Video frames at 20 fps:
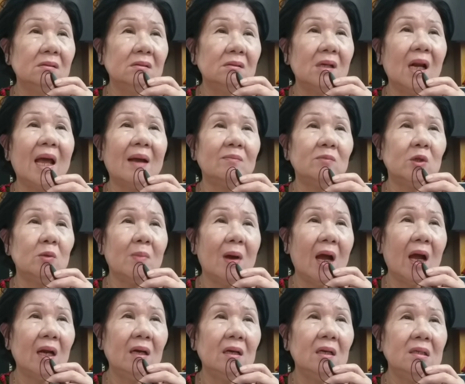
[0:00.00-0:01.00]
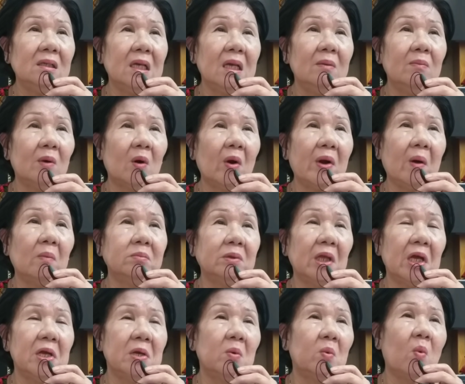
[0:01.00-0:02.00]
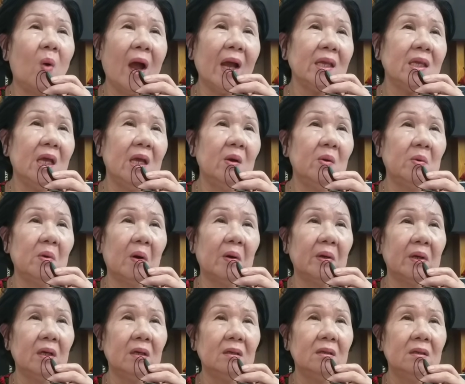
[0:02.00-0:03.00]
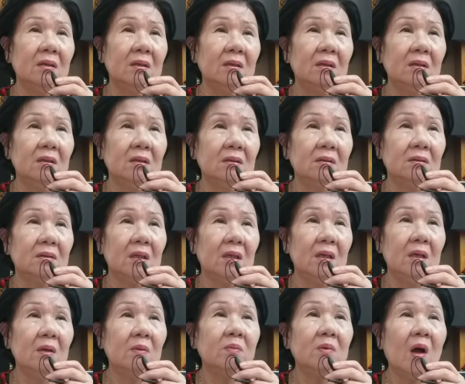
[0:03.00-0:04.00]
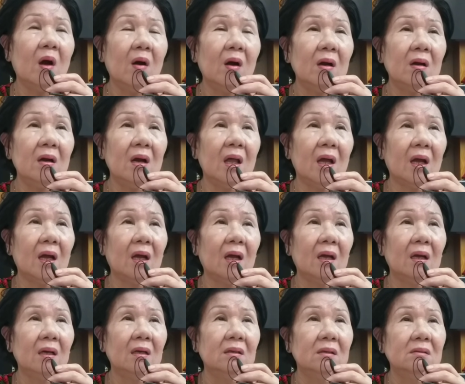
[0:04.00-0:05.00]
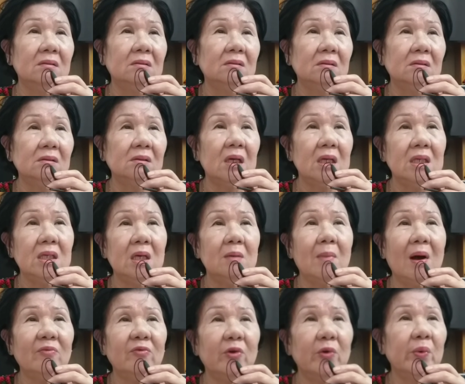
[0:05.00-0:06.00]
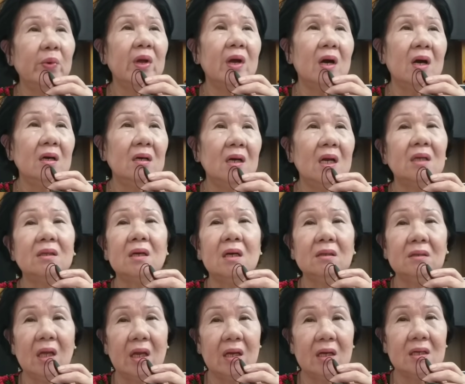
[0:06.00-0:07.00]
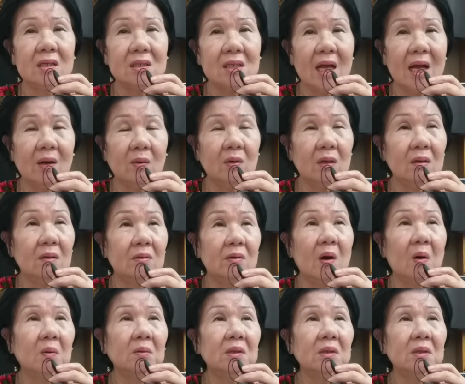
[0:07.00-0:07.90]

làm cho bả đến khi mà có đồng tiền quá nhiều rồi đó, thì lúc đó đó là hình như bả phủi ơn Lê Thanh Thiện hay sao đó, đổ